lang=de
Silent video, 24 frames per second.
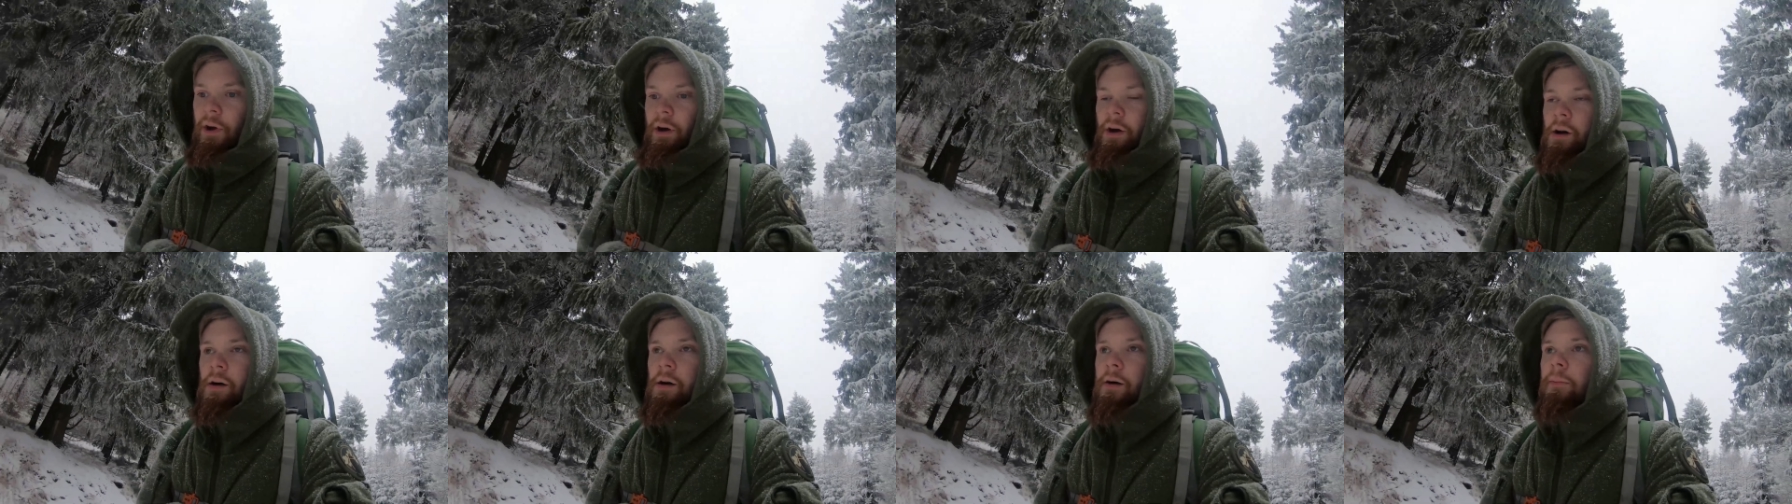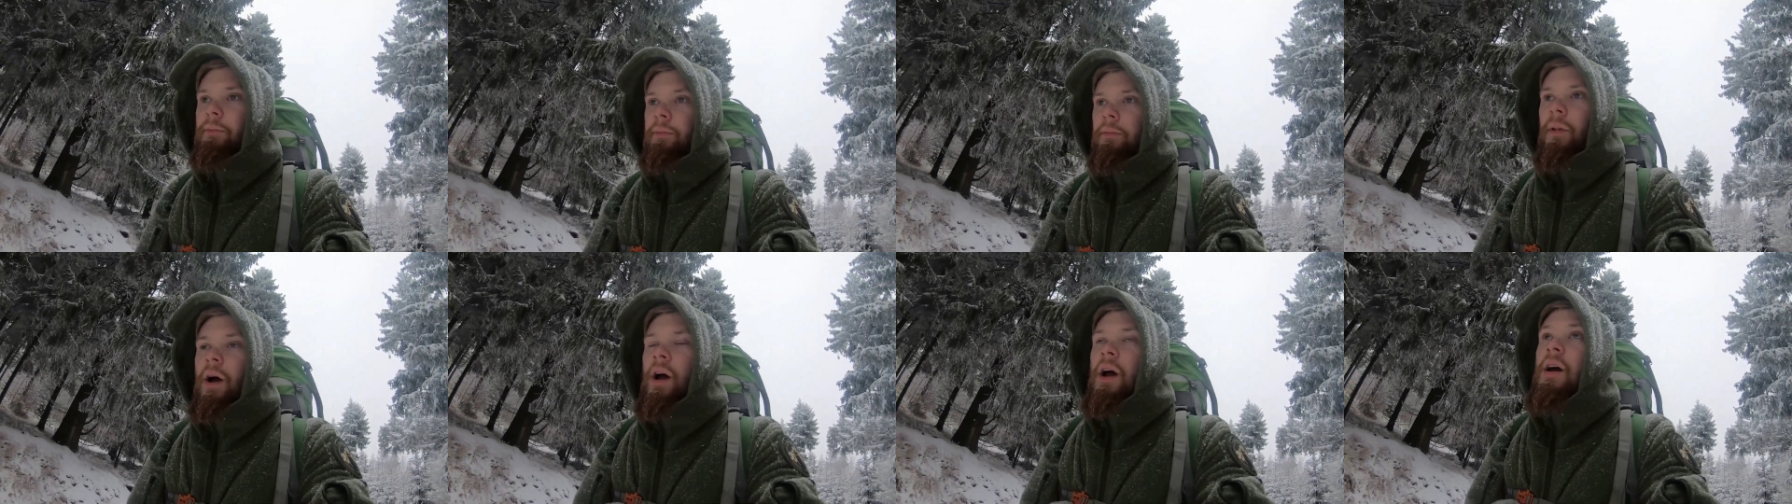
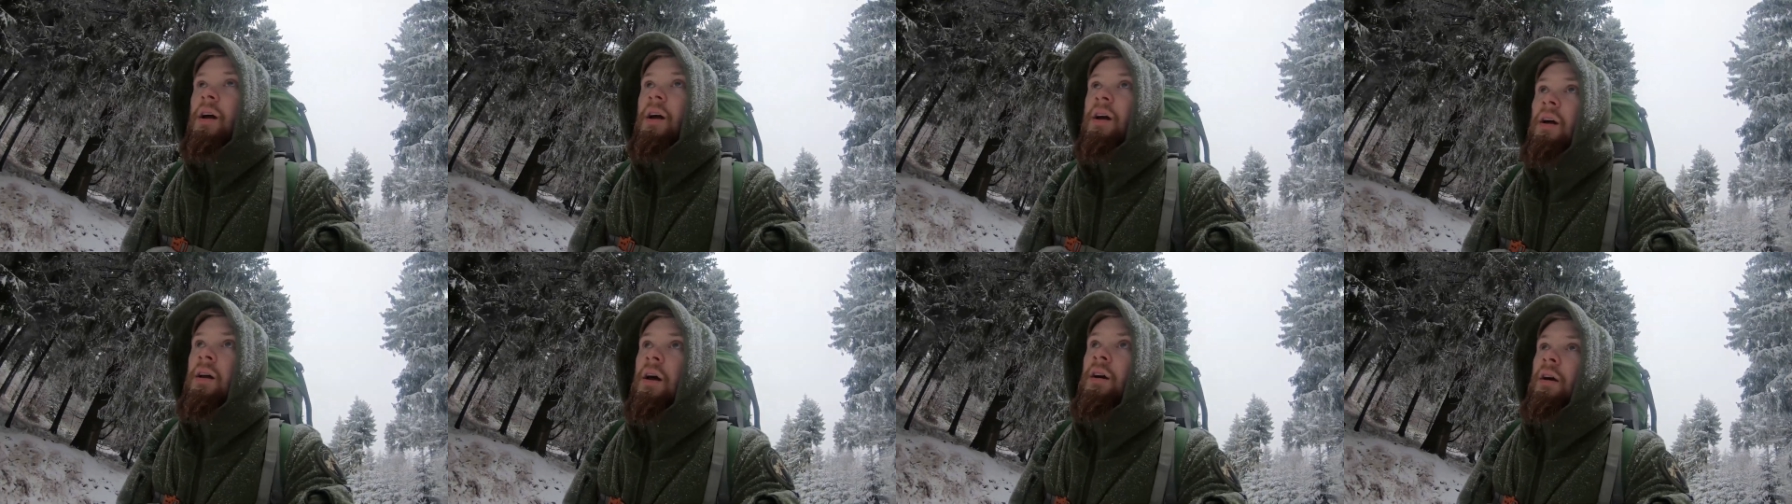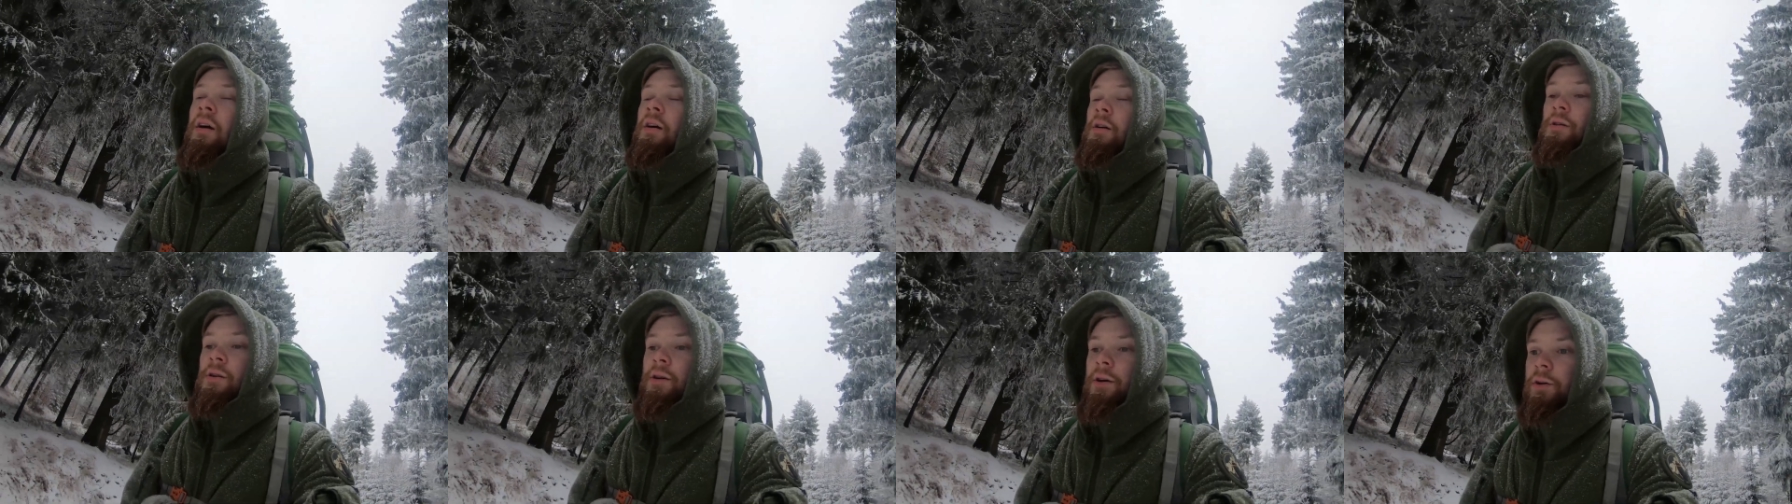Ähm,
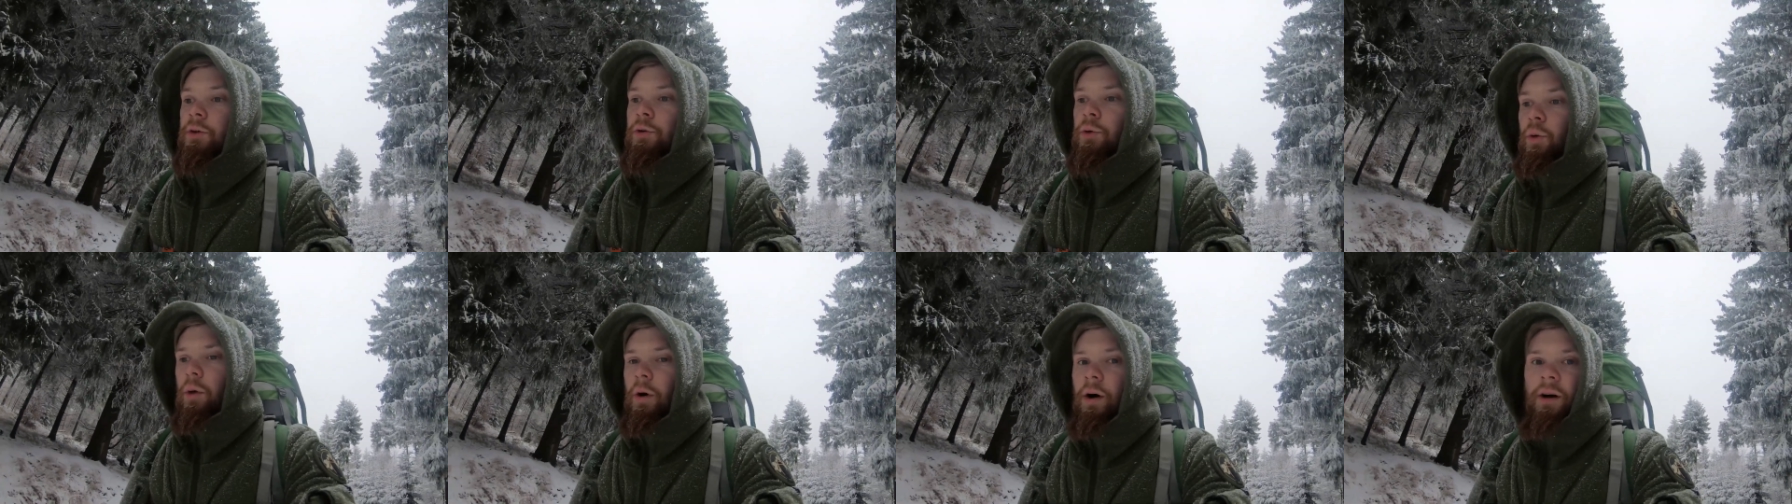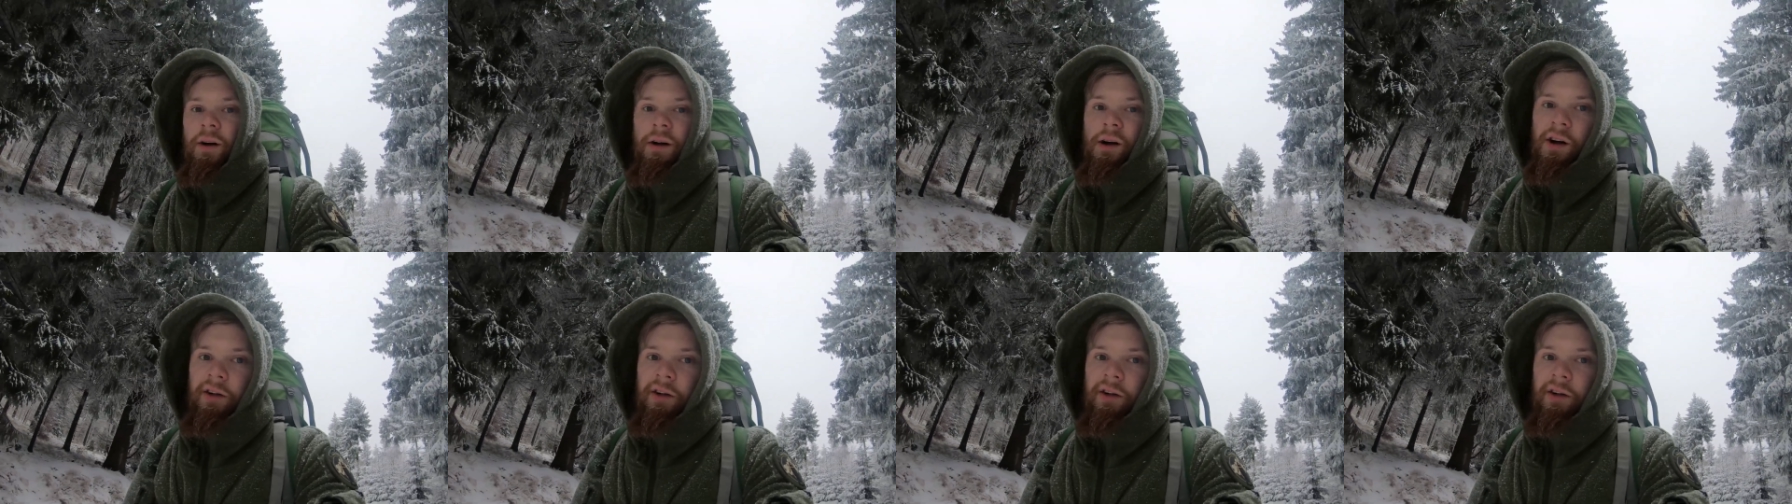ja,